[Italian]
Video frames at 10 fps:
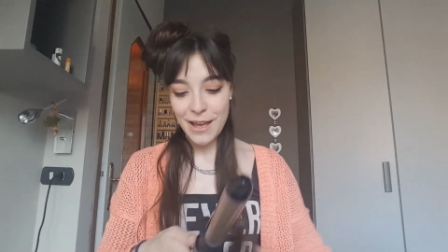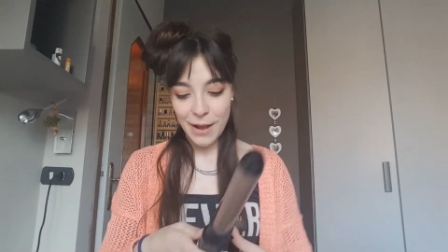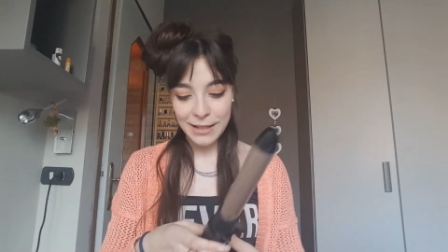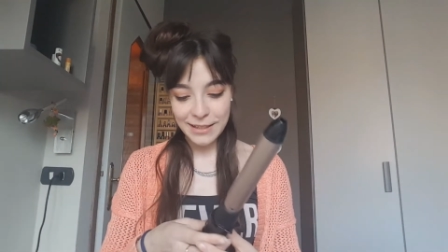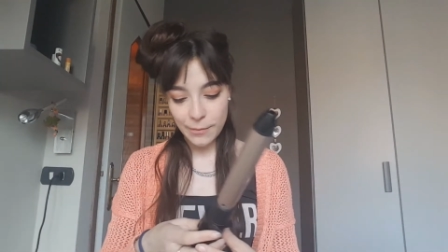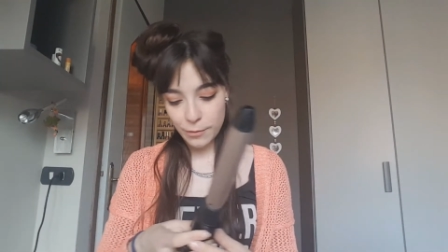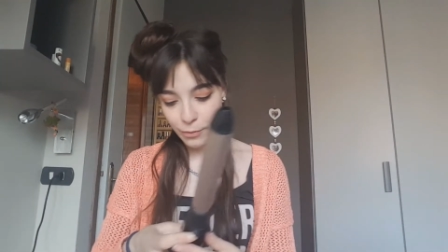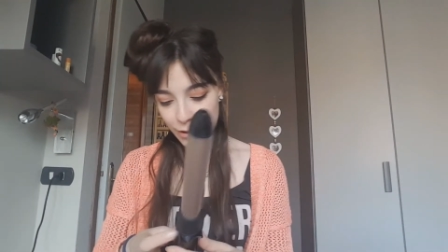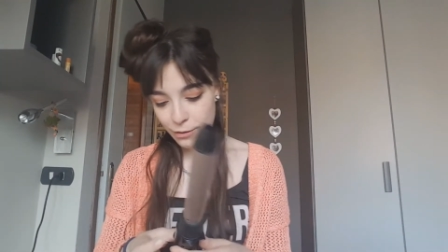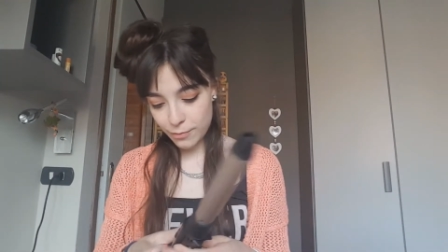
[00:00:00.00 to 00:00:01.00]
Alziamo un
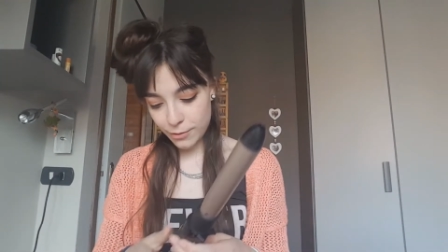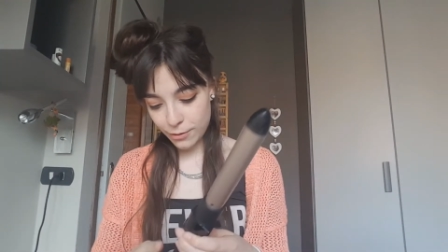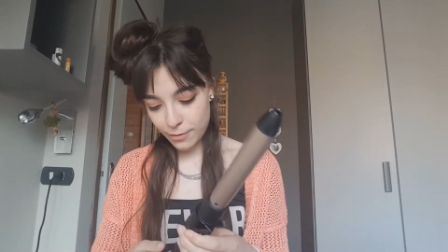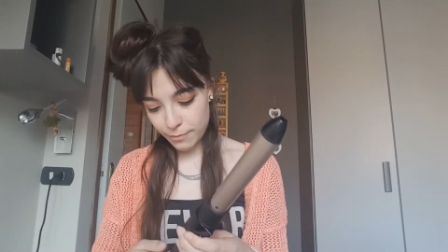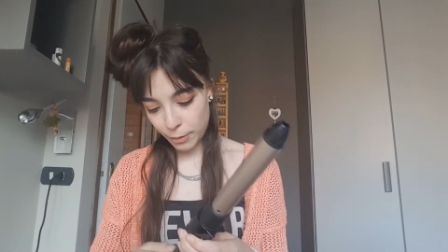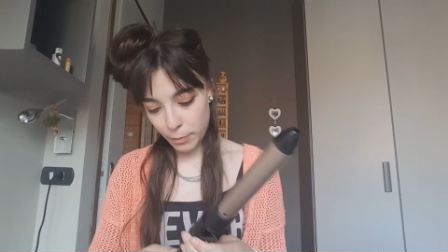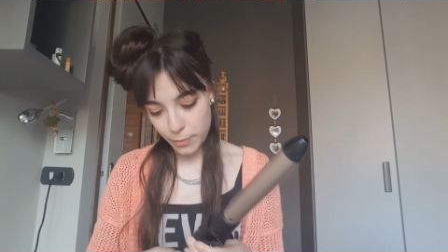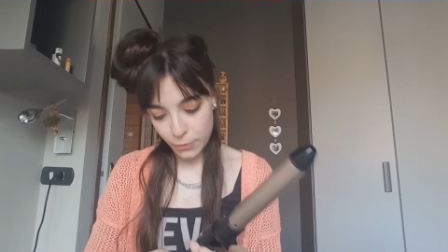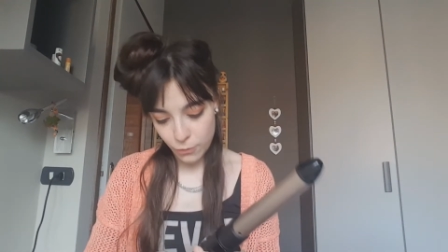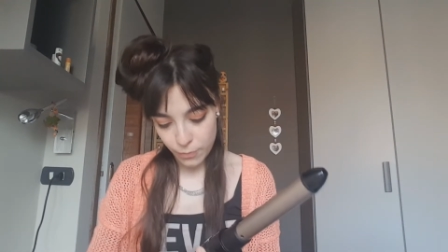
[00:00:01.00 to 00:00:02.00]
pochino però, proprio
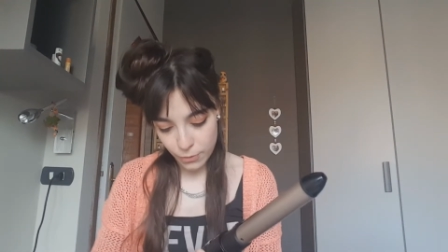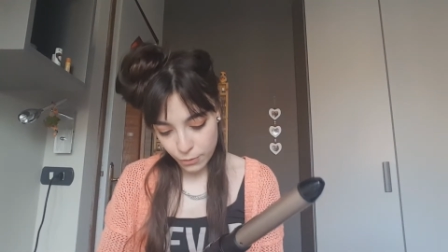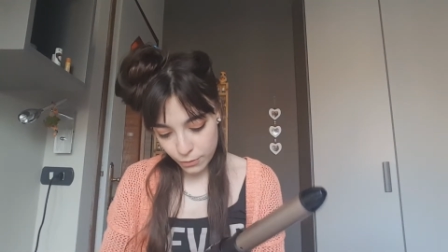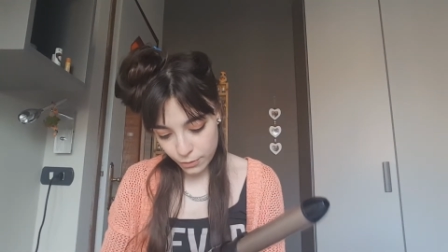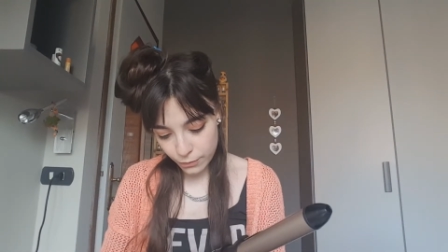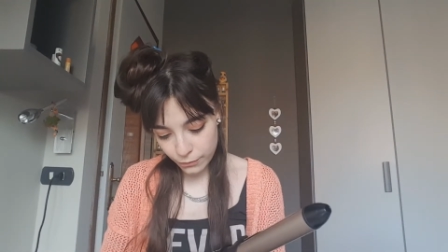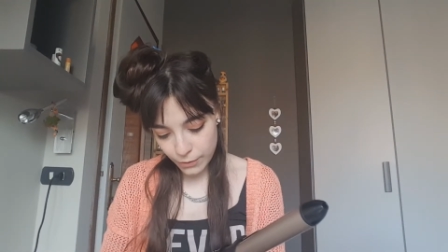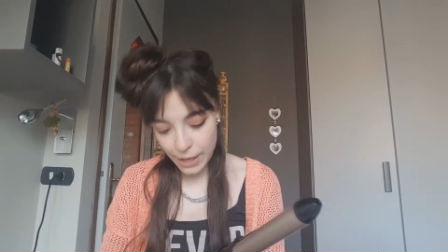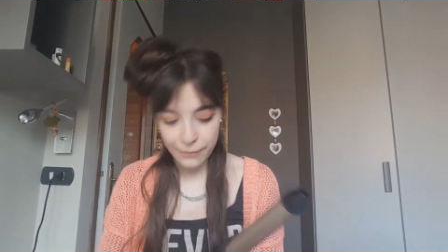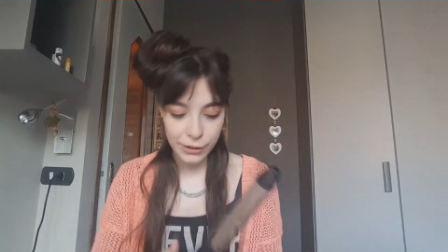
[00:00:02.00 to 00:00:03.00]
poco poco.
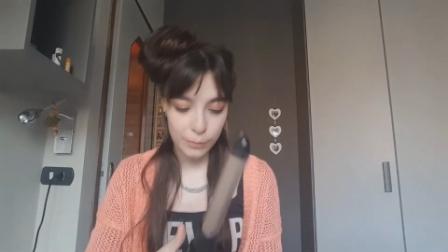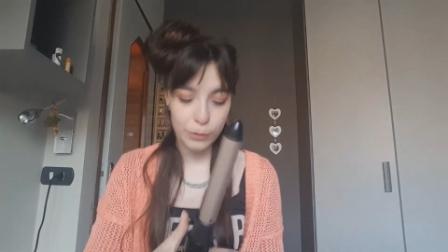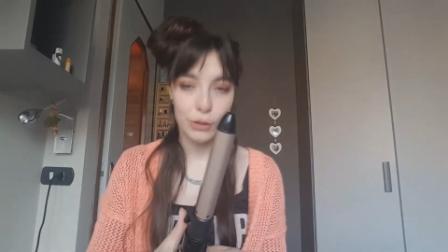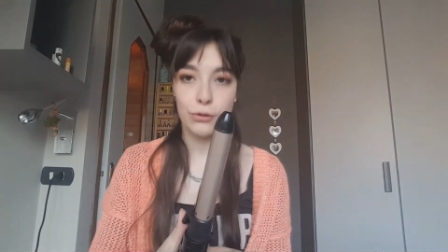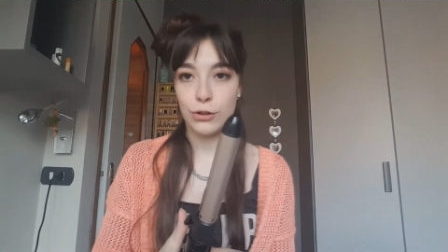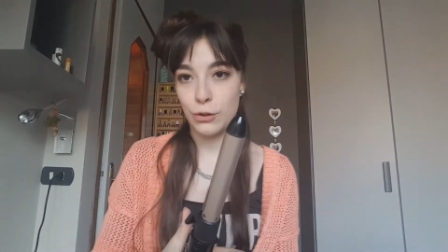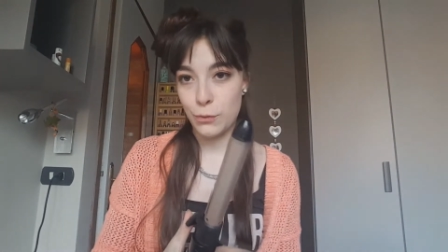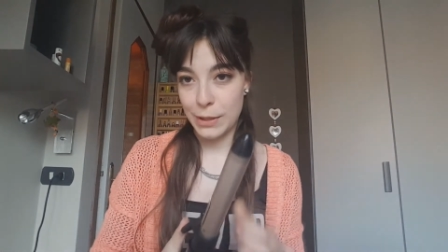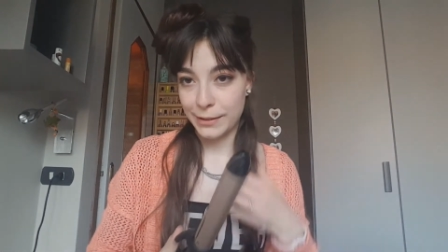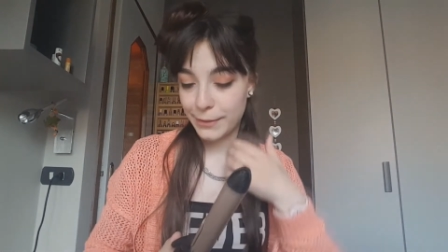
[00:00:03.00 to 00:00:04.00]
Eh, facciamo
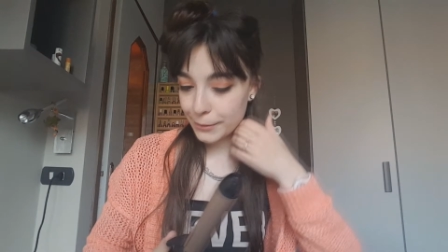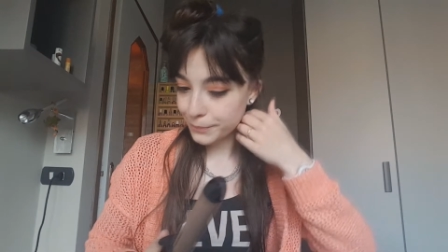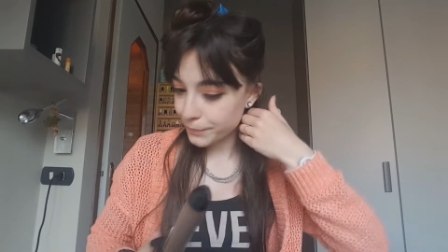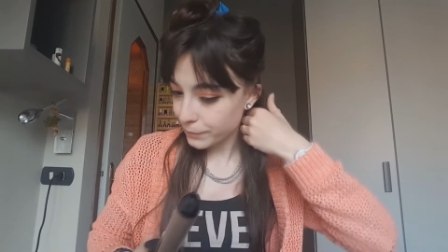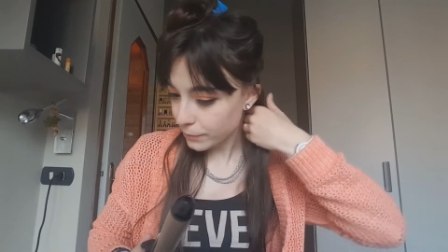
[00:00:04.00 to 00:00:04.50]
150